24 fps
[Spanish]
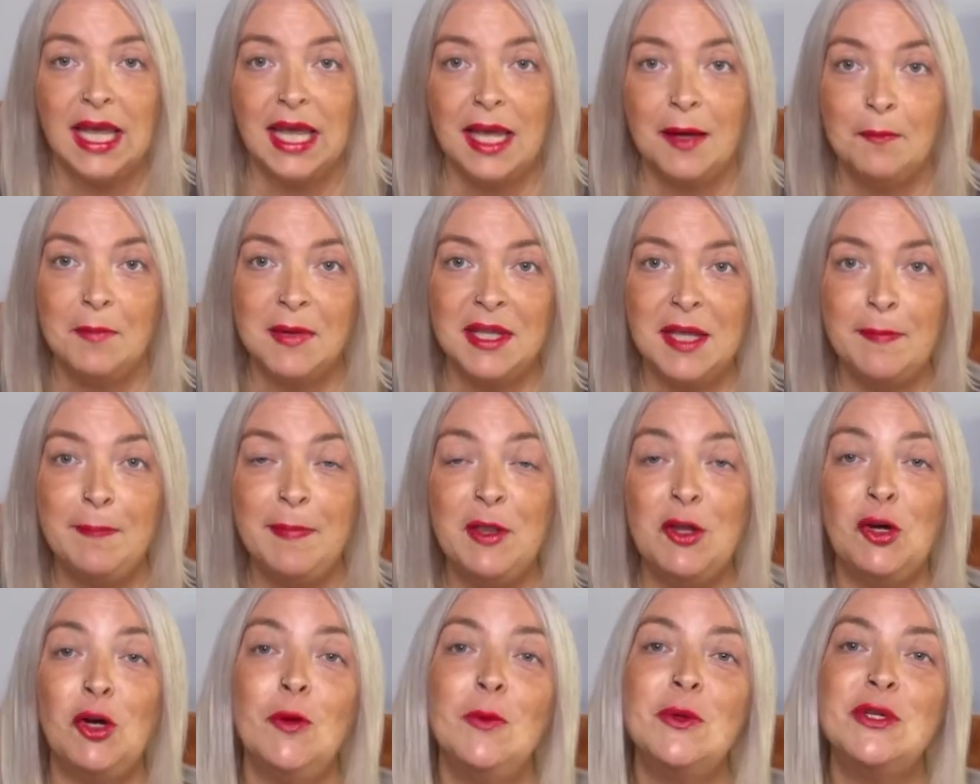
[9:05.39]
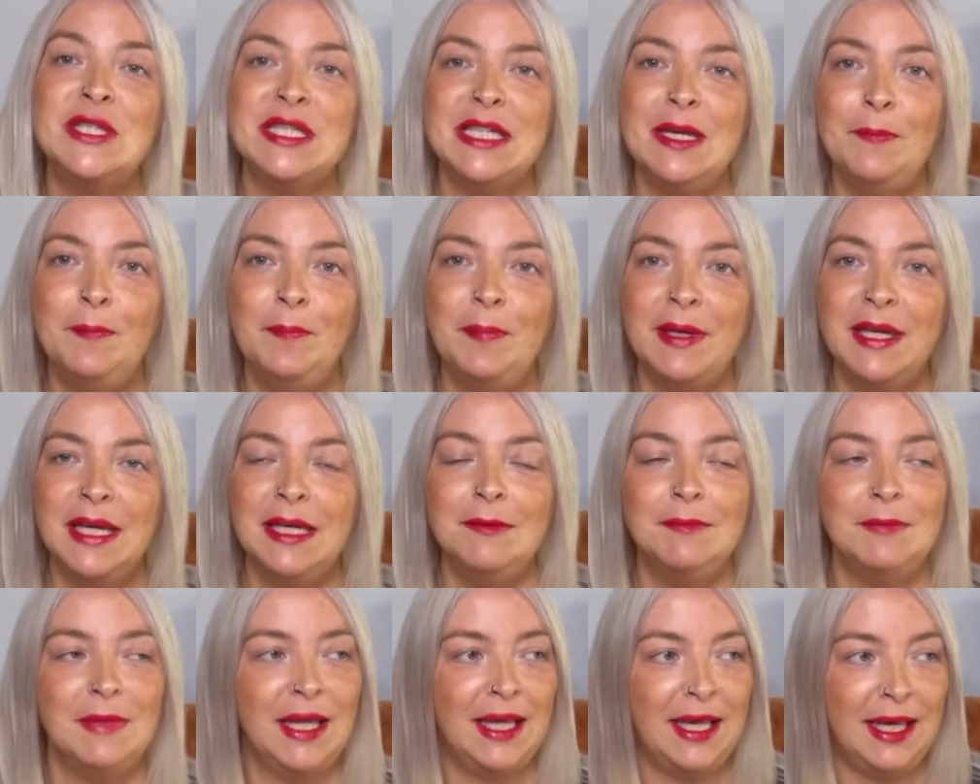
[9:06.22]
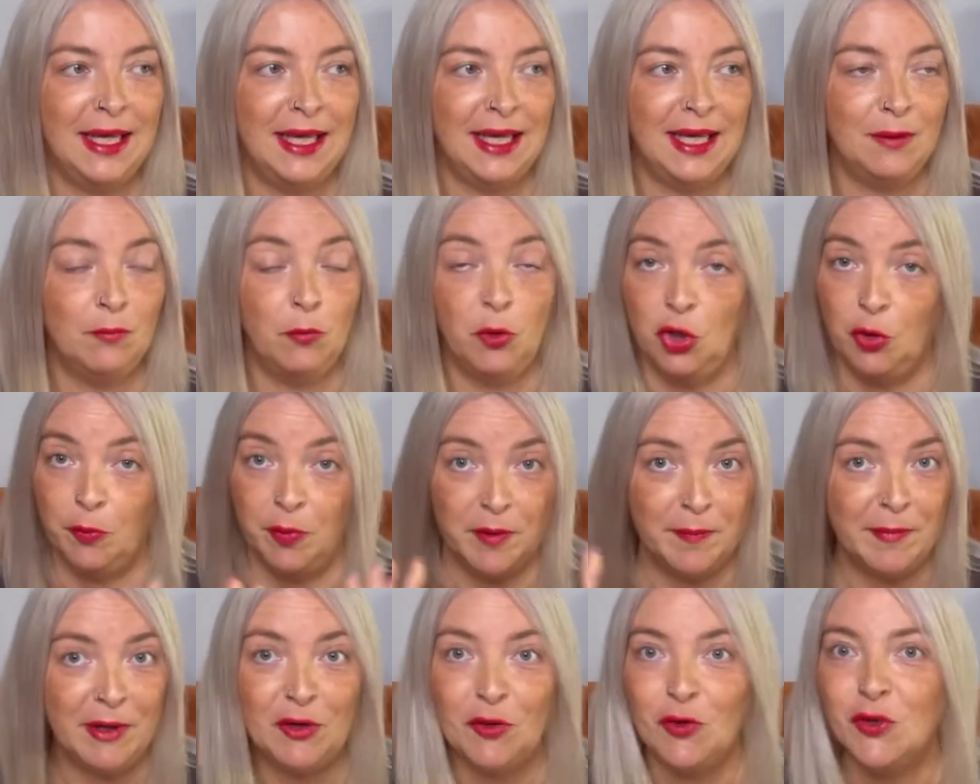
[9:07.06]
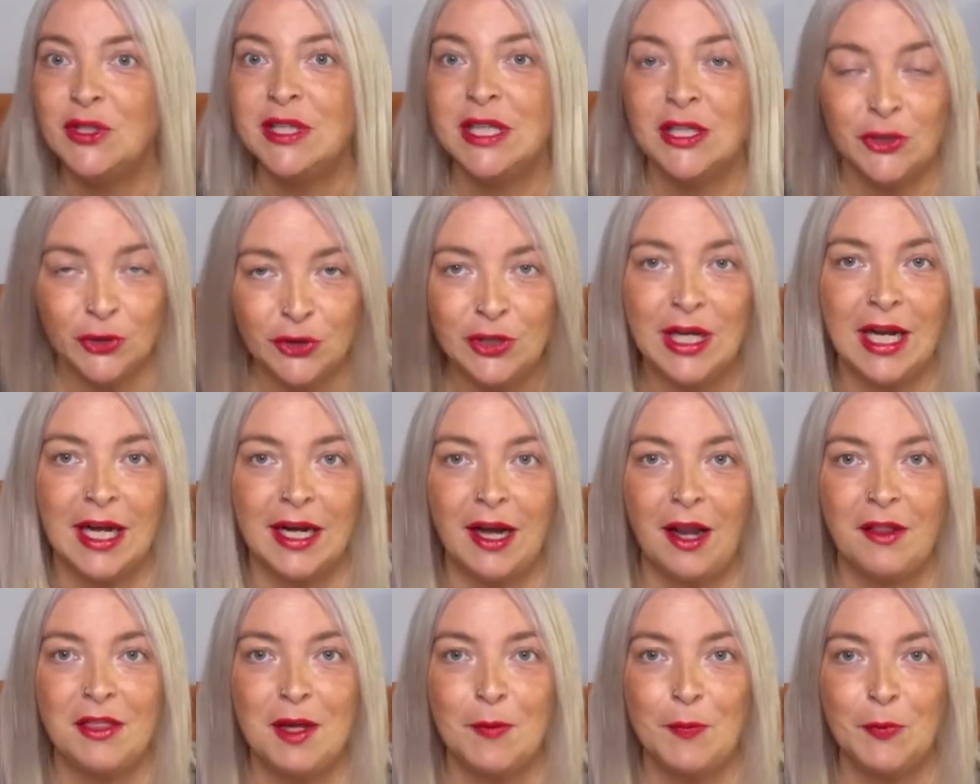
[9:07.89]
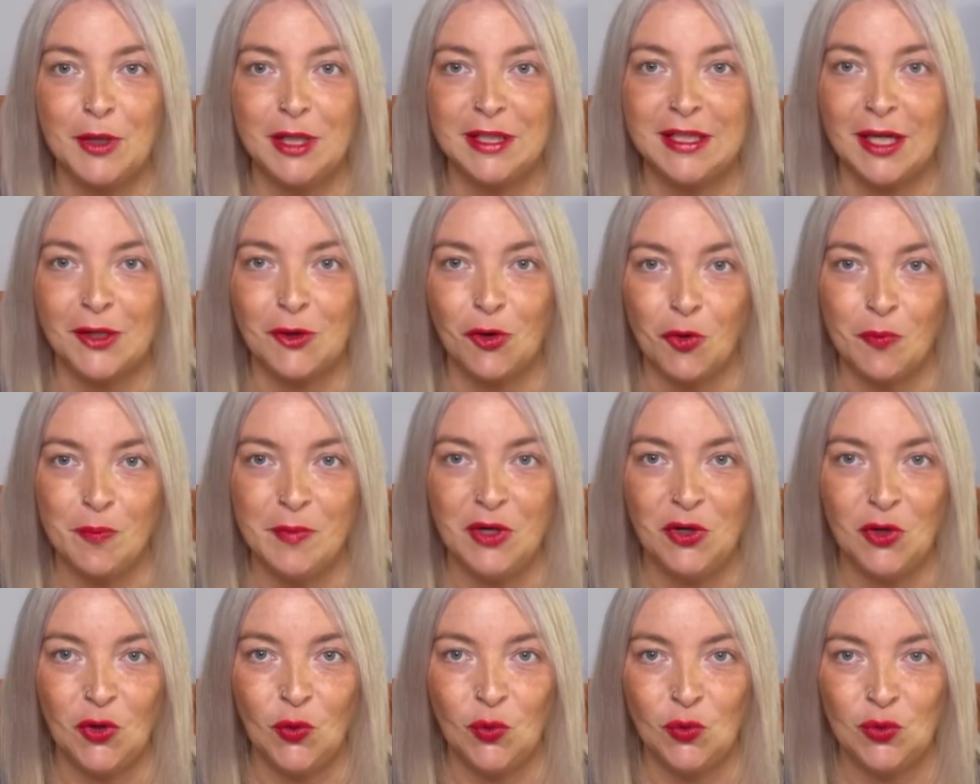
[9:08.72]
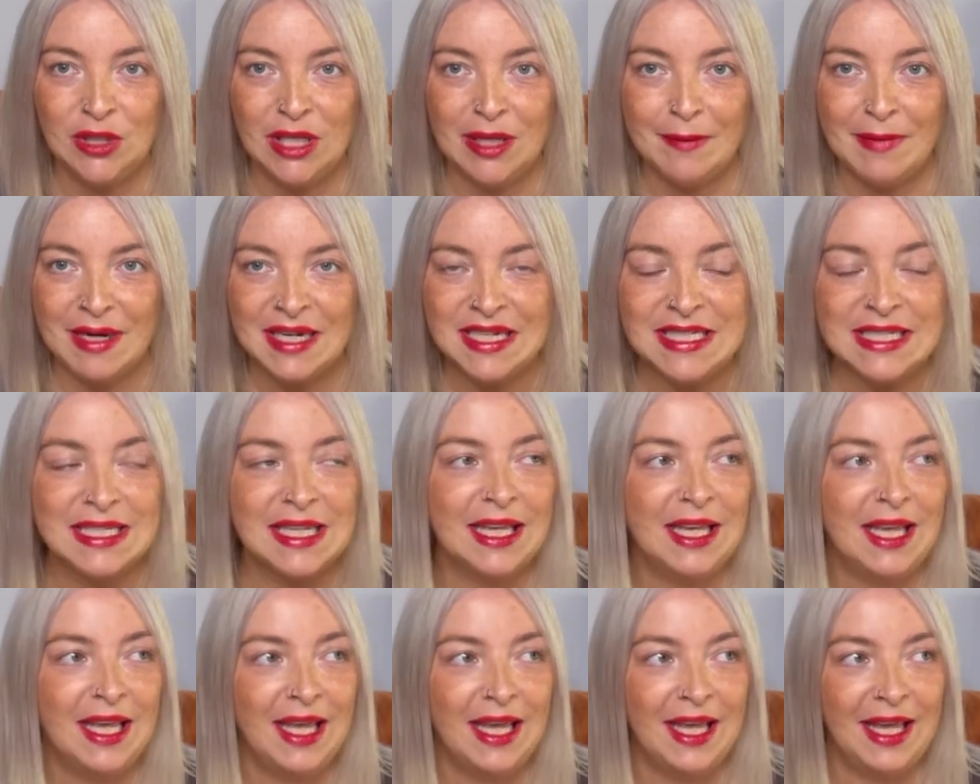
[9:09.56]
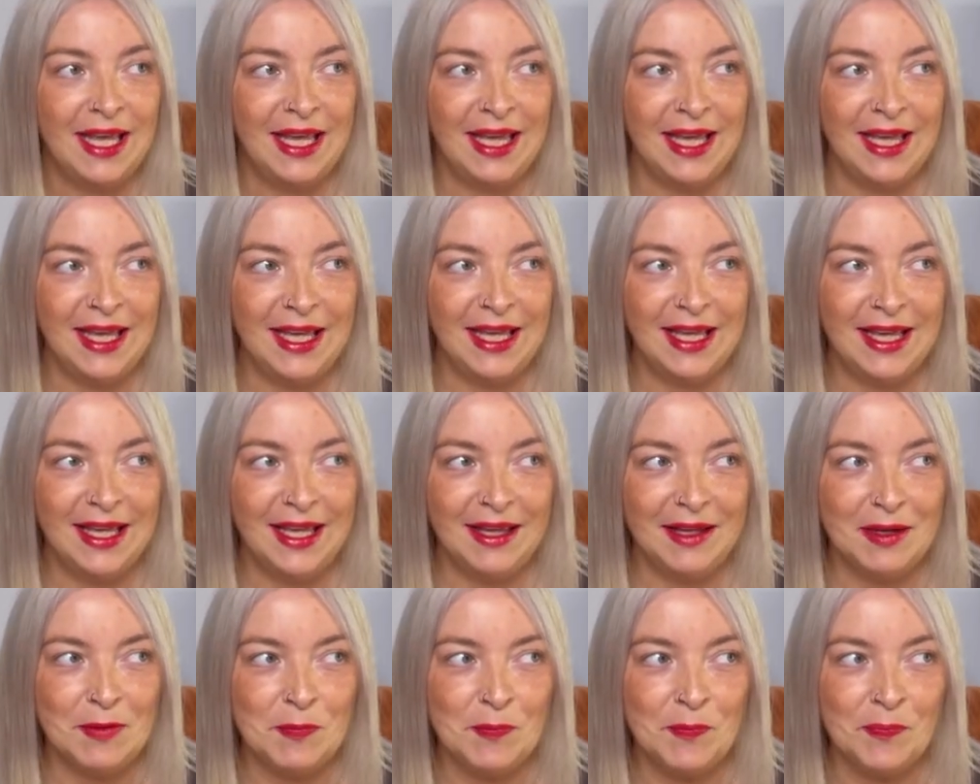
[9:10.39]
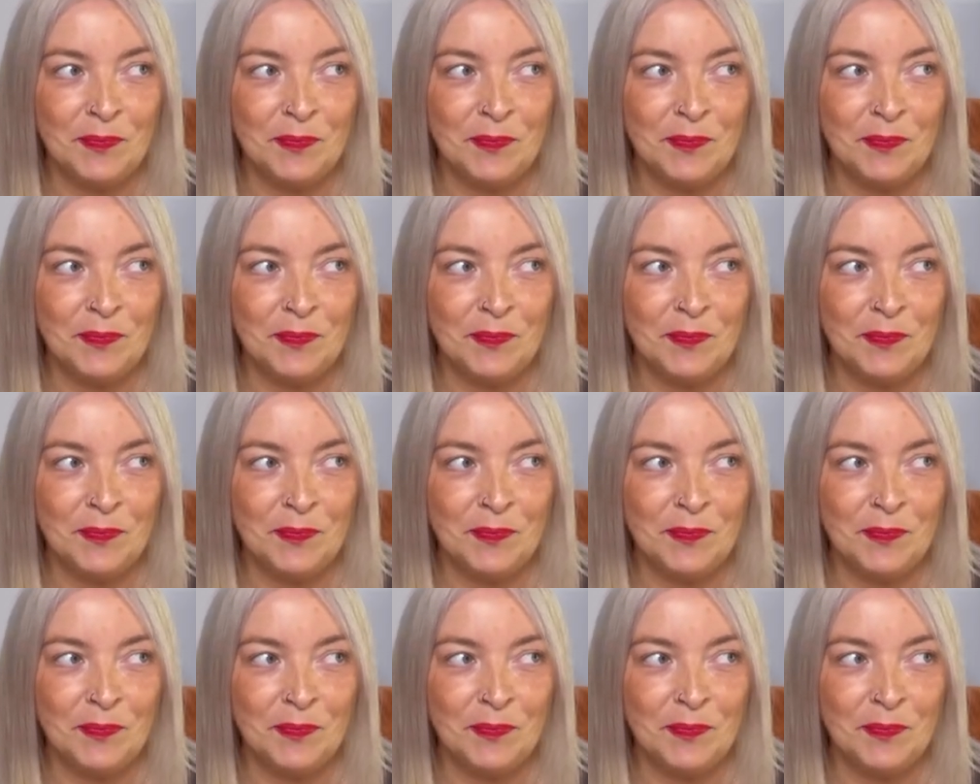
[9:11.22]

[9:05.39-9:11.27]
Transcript: Me despido como siempre. Eh, bueno, primero dándote las gracias por estar conmigo un día más. Eh,